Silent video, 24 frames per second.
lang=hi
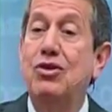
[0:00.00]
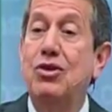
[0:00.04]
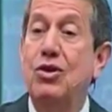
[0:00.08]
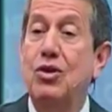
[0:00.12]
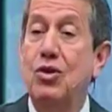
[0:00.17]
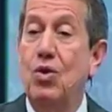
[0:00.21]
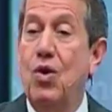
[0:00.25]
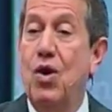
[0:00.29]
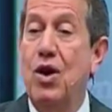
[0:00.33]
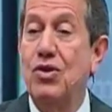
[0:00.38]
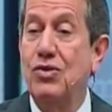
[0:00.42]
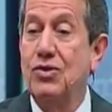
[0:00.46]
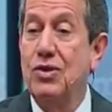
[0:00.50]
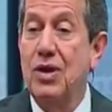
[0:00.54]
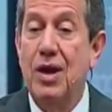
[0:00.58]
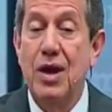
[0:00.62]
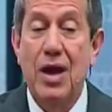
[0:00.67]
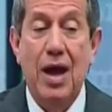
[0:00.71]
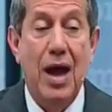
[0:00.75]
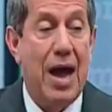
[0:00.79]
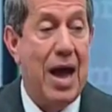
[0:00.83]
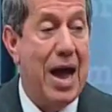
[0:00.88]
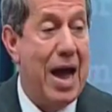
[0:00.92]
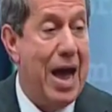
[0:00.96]
जीवन का
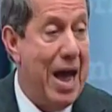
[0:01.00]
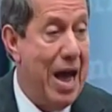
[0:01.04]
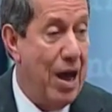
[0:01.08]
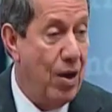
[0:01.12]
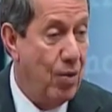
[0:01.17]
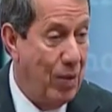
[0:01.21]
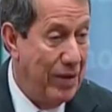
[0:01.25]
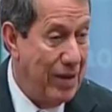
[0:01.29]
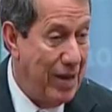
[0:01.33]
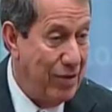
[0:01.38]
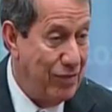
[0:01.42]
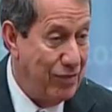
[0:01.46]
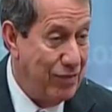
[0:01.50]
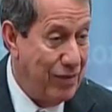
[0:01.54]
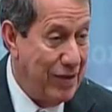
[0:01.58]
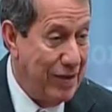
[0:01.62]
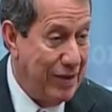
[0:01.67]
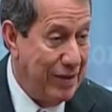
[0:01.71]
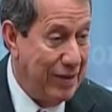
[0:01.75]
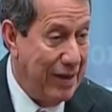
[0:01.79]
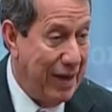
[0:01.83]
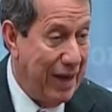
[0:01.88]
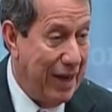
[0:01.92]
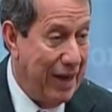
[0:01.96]
पानी नहीं
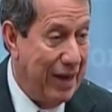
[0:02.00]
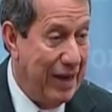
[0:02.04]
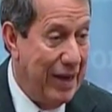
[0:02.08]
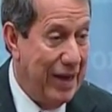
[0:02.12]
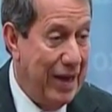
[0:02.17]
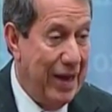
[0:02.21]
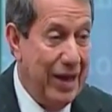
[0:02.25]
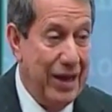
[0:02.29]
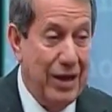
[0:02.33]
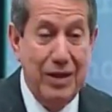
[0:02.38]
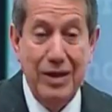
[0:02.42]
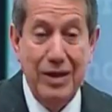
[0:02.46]
पिएगा